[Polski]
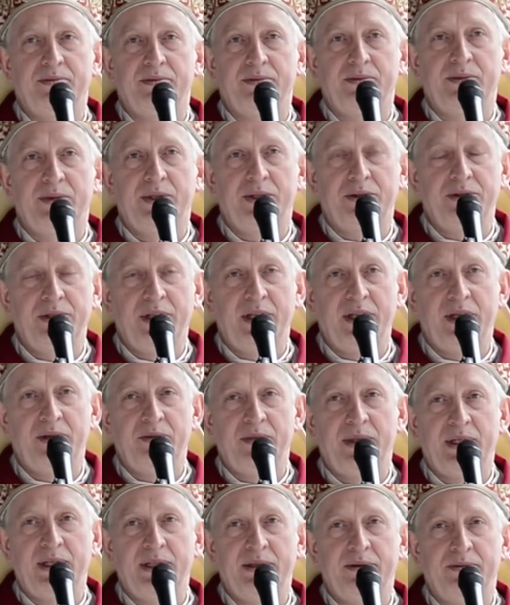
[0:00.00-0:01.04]
do
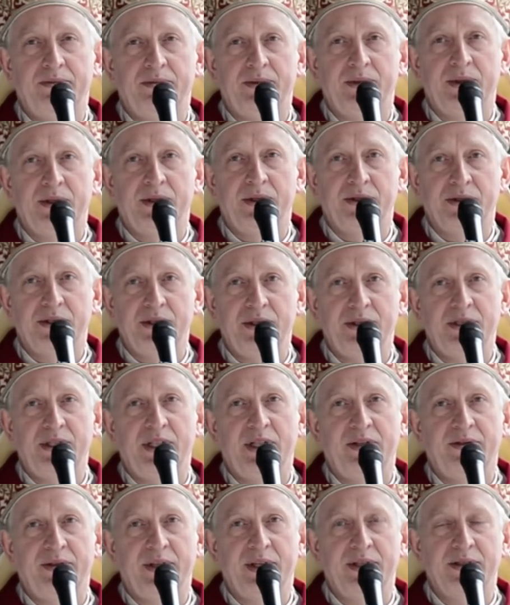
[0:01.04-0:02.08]
nieba, do
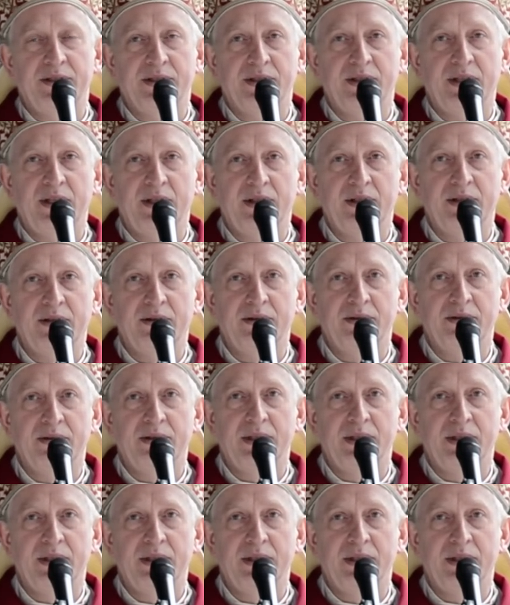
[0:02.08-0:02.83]
życia wiecznego.